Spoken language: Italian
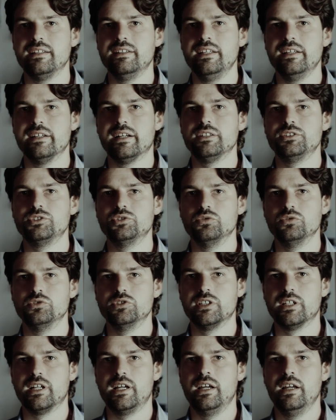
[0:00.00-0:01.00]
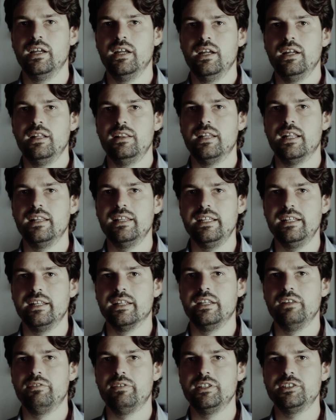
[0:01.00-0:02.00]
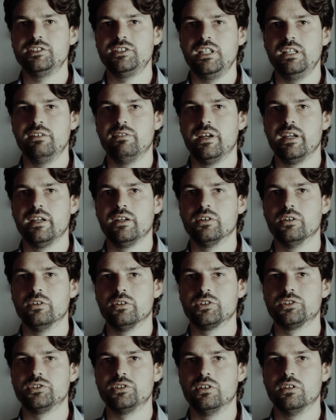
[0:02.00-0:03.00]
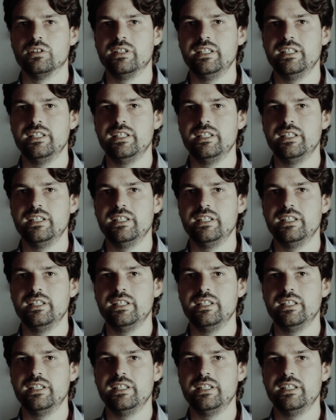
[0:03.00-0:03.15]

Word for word: di raggiungere la linea difensiva in corso